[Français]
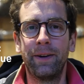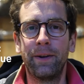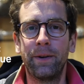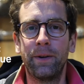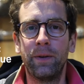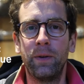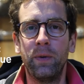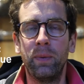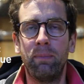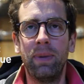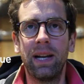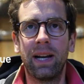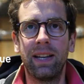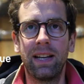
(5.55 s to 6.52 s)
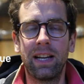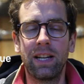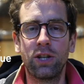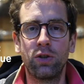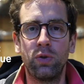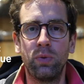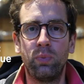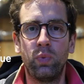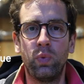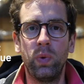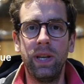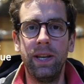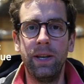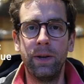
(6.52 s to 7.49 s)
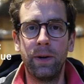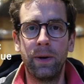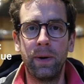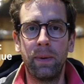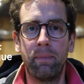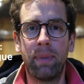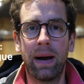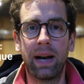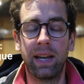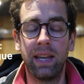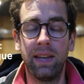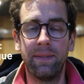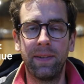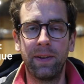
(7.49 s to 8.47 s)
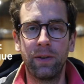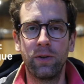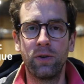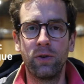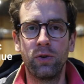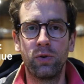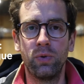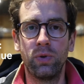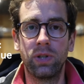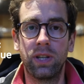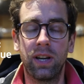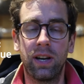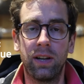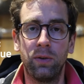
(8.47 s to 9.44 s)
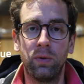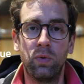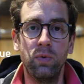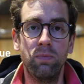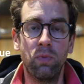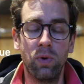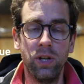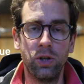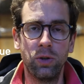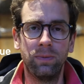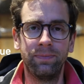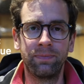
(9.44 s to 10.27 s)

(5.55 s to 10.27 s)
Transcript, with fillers: euh, de pèlerinage depuis euh, Paris jusqu'à du coup huit